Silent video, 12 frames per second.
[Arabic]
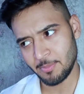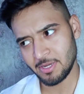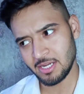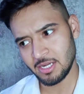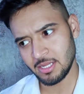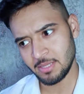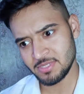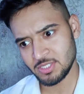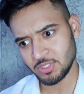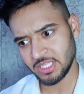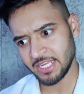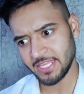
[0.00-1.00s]
قبل من
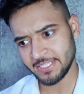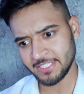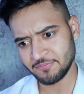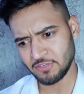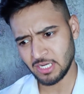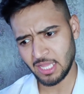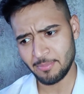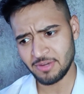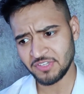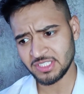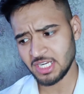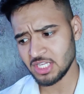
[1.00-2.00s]
سويت عليها ردة فعل
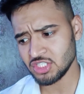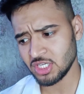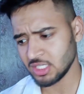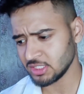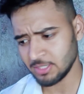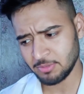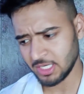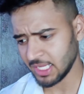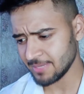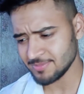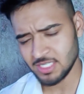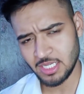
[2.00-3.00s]
قبل فترة كان عندها يمكن
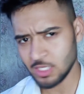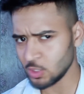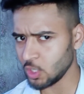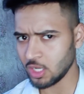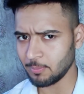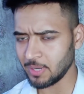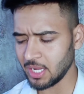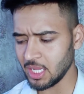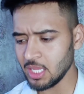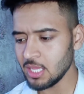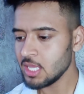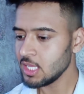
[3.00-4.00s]
خمسة لو
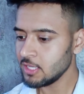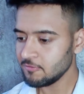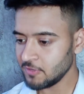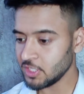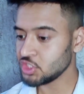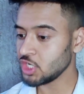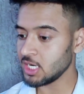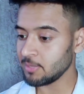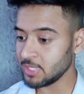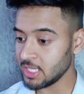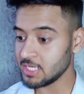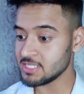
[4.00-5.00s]
أربعة فإن شاء
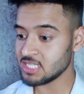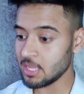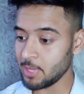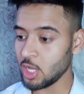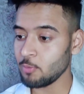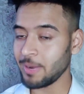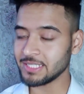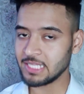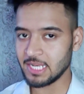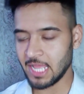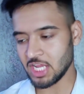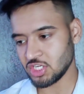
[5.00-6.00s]
الله منها للسبعة
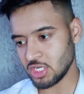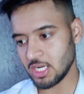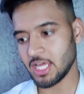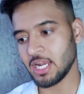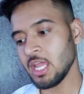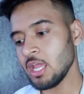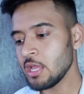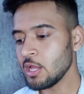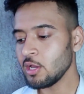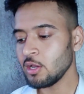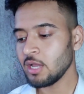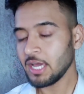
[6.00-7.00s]
وبعدها للعشرة لانا
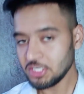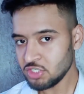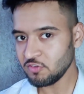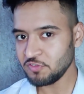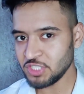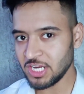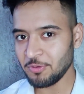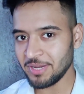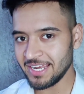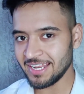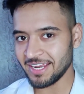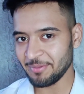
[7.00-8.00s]
خلينا نشوف الفيديو
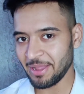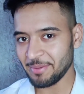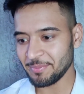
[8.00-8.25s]
الأول لانا